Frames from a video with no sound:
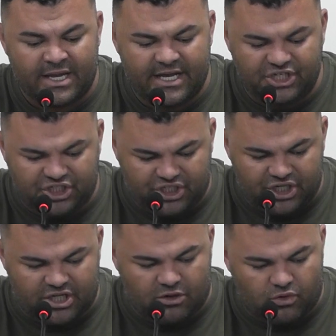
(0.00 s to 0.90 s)
e
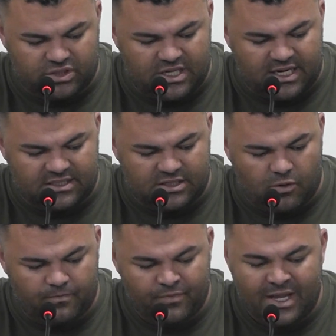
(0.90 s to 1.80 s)
distinta
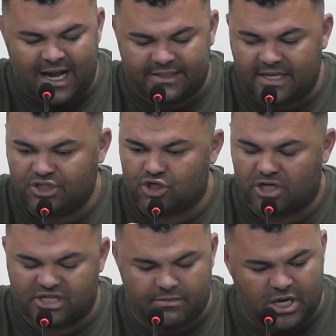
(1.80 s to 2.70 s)
consideração.
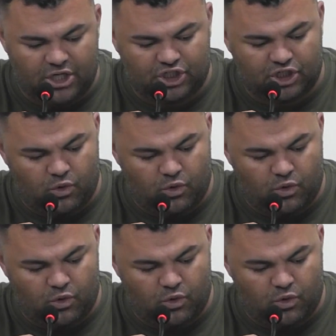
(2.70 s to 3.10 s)
Atenciosamente,